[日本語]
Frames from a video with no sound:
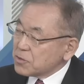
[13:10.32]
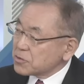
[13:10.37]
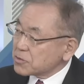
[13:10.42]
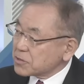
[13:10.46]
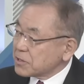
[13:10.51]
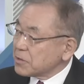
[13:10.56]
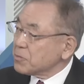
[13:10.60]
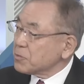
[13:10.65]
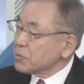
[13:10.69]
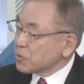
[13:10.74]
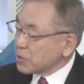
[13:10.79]
の
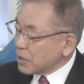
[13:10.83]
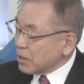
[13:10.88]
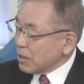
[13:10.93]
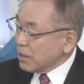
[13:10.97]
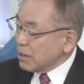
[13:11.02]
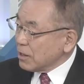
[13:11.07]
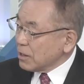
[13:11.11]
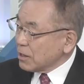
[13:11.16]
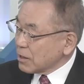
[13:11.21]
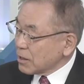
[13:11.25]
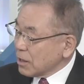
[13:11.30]
専門
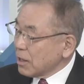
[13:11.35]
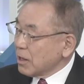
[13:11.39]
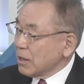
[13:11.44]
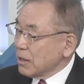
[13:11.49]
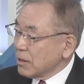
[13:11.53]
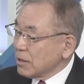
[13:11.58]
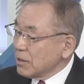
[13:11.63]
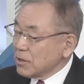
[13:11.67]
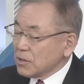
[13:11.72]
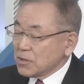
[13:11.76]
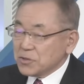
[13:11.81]
家が
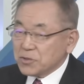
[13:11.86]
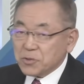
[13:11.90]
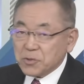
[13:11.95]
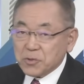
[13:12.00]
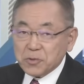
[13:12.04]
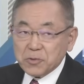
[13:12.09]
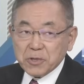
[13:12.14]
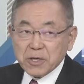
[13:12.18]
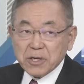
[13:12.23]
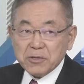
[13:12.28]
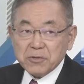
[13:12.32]
日
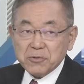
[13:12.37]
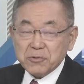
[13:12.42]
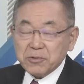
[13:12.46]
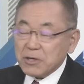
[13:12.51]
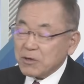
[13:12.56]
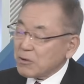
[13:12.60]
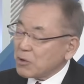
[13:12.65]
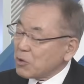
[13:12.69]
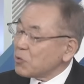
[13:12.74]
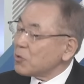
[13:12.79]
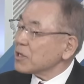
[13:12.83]
本の半導
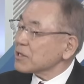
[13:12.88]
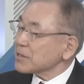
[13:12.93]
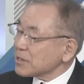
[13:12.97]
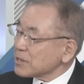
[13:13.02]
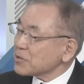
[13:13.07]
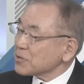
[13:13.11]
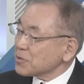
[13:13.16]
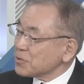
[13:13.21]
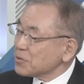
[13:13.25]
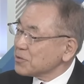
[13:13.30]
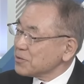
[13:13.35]
体は終わっ
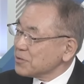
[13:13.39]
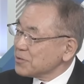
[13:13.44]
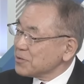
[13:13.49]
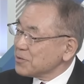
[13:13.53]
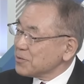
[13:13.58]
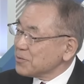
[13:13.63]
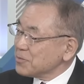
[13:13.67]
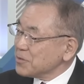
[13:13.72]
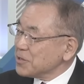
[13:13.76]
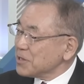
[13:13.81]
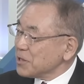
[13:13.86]
たと、
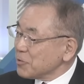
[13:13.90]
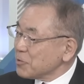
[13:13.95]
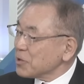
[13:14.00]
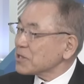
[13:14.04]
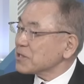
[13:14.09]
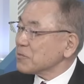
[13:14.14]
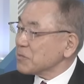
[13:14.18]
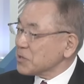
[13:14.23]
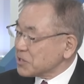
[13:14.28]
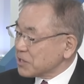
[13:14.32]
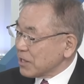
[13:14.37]
みんな終
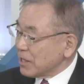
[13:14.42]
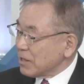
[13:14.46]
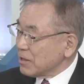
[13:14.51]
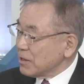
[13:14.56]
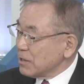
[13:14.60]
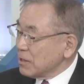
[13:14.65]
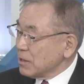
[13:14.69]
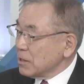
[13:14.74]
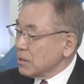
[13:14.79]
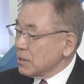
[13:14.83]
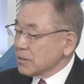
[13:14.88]
わってました。
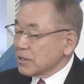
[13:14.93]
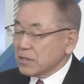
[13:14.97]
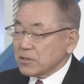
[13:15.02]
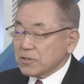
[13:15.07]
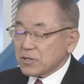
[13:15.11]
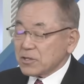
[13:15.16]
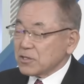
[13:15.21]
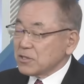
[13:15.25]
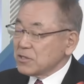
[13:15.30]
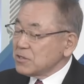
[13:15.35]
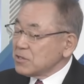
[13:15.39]
だっ
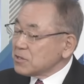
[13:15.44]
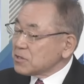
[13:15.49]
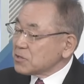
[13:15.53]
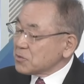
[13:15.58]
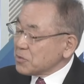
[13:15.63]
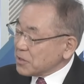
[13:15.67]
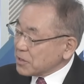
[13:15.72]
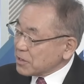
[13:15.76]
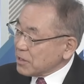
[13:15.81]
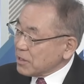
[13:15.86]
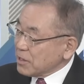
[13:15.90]
て技
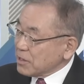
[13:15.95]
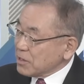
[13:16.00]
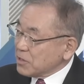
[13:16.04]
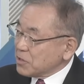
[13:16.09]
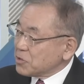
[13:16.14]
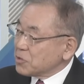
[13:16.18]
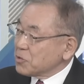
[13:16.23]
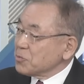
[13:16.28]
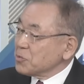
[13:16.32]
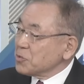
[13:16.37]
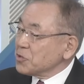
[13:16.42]
術はない、
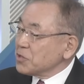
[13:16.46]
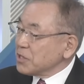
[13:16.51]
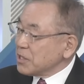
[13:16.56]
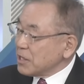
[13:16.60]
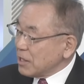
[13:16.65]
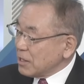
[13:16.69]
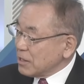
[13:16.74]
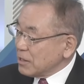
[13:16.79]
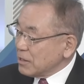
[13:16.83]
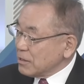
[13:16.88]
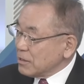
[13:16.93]
人もい
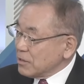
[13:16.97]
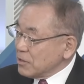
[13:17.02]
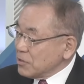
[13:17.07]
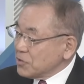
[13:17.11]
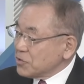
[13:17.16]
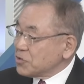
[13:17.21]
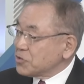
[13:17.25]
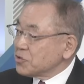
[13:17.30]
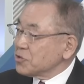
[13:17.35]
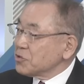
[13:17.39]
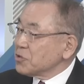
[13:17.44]
ない、
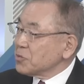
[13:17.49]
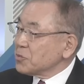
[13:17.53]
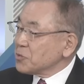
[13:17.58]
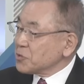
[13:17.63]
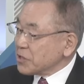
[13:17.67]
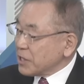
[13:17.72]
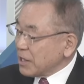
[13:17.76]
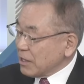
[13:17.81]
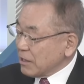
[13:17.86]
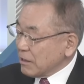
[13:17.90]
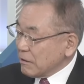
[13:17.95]
需要
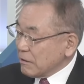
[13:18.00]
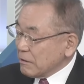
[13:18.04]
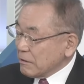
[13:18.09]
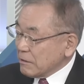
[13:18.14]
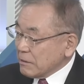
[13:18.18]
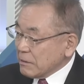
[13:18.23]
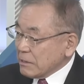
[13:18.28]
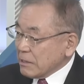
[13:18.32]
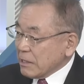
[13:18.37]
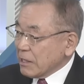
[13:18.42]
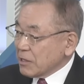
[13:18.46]
もない。
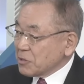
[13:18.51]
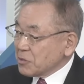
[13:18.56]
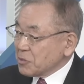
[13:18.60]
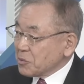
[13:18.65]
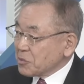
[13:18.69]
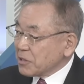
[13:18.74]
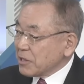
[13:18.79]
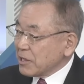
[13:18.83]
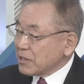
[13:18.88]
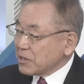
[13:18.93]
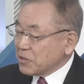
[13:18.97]
半
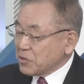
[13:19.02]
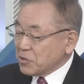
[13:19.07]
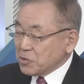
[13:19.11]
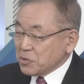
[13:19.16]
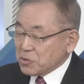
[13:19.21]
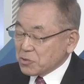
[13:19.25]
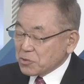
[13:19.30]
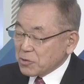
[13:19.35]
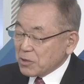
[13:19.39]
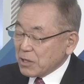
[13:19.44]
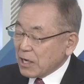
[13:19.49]
導体企
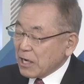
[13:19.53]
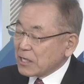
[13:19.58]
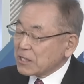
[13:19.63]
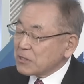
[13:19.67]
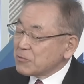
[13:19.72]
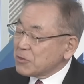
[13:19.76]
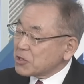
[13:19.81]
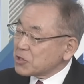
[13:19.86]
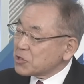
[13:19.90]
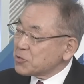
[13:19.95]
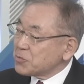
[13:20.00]
業の
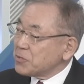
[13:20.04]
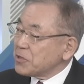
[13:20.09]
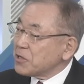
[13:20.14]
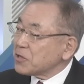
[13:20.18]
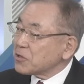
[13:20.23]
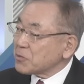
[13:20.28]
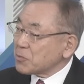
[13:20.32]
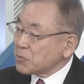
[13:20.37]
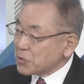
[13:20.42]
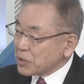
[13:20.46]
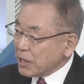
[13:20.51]

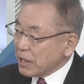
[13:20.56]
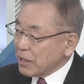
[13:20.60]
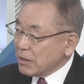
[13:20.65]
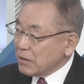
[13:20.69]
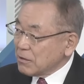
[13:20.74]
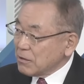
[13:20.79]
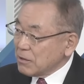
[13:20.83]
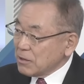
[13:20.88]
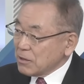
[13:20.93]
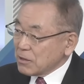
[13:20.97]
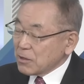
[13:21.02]
アニマルスピリットもない。だか
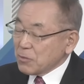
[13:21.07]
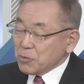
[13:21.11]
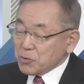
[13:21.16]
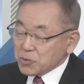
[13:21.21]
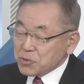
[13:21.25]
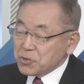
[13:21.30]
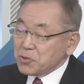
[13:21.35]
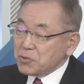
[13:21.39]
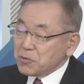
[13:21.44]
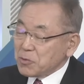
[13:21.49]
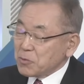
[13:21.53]
らも
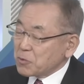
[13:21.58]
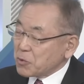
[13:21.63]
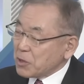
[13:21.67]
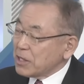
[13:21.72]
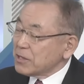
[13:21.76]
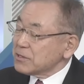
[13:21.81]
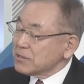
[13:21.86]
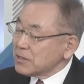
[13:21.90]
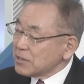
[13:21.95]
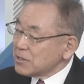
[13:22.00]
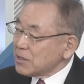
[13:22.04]
う日本は
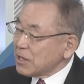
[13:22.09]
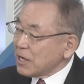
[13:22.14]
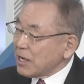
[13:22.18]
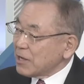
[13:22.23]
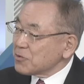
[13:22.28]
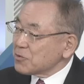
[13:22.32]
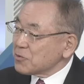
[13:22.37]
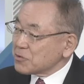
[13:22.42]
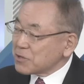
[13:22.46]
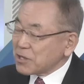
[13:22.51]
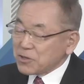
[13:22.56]
完全に
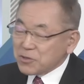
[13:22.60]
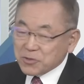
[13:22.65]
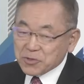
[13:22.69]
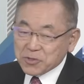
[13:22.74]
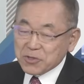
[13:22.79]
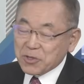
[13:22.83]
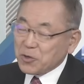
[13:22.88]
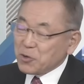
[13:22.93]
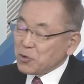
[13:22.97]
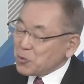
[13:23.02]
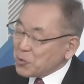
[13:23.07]
半導体と
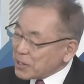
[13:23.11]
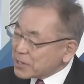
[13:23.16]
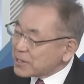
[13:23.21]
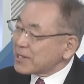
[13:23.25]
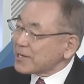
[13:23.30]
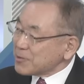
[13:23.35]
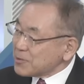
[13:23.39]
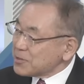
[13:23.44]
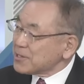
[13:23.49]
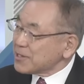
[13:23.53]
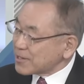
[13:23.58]
して終わっ
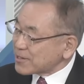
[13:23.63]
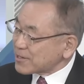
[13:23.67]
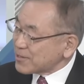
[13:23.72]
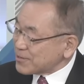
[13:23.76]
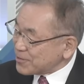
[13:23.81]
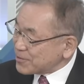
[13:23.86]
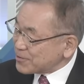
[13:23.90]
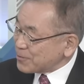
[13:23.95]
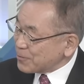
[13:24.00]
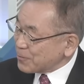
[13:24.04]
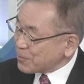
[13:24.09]
た国だった
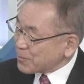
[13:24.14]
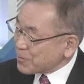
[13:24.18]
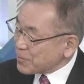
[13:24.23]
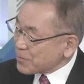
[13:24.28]
んですよ。